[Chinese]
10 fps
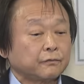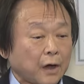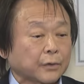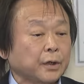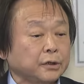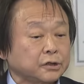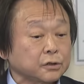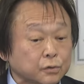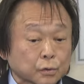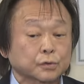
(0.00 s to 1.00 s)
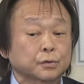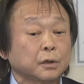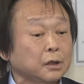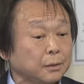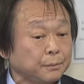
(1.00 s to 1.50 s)
法院已经做
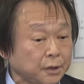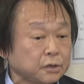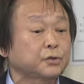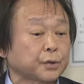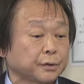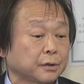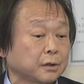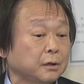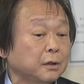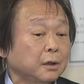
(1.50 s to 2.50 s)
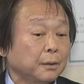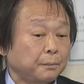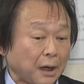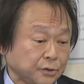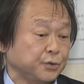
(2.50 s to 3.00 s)
出很明确的
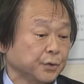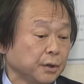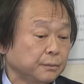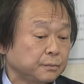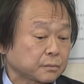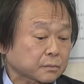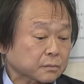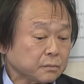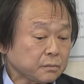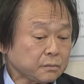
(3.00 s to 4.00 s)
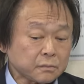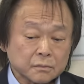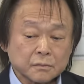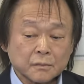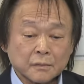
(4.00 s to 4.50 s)
判决。
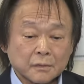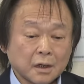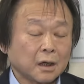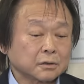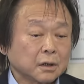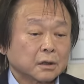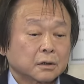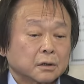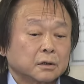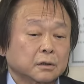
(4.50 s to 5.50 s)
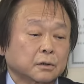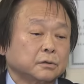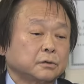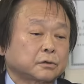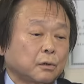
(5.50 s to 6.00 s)
那
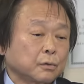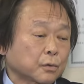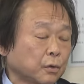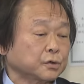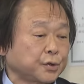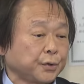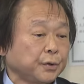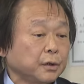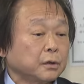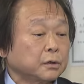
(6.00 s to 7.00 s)
从过去